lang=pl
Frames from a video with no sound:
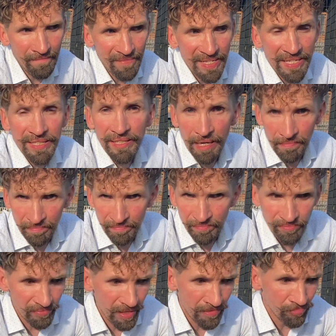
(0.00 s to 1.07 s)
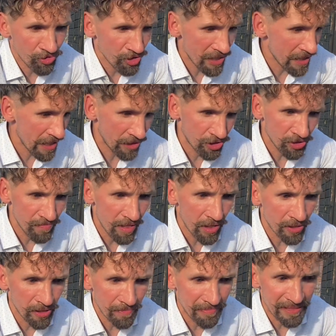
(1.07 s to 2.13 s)
i tam wiem, czy jedna, czy dwie
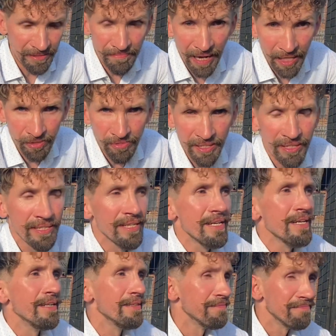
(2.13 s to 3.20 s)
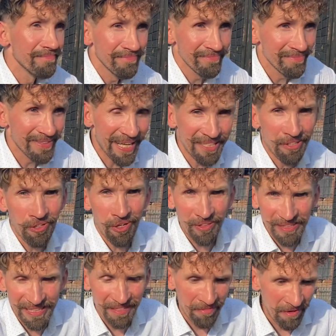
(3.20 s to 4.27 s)
osoby zmarły. Tak do
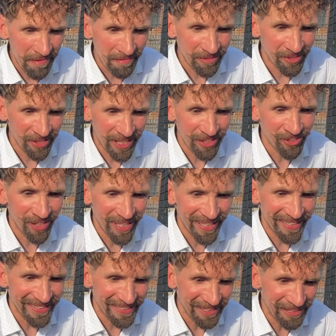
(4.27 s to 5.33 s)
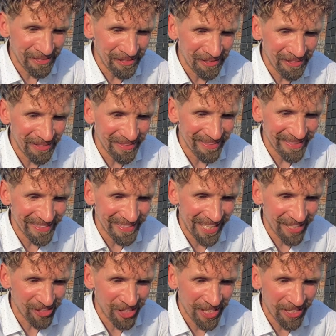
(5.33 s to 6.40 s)
końca powiem szczerze, y,
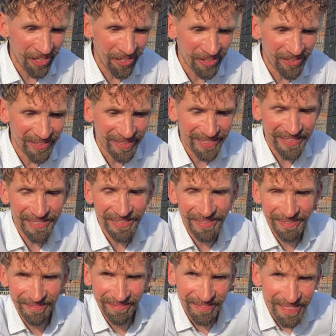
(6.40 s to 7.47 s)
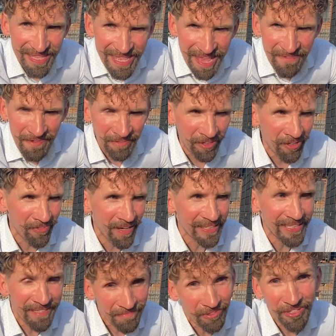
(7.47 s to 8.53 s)
dlaczego nie wiem
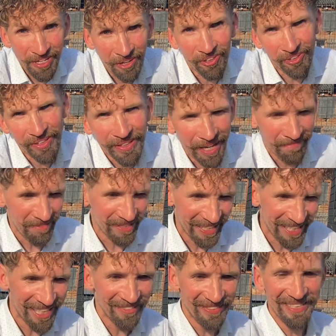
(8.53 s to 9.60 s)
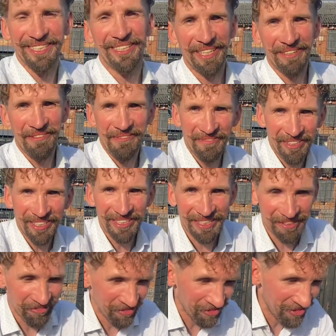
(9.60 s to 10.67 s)
dokładnie, bo nie oglądamy telewizora po
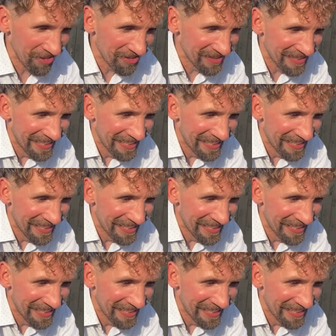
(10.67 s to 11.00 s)
prostu już od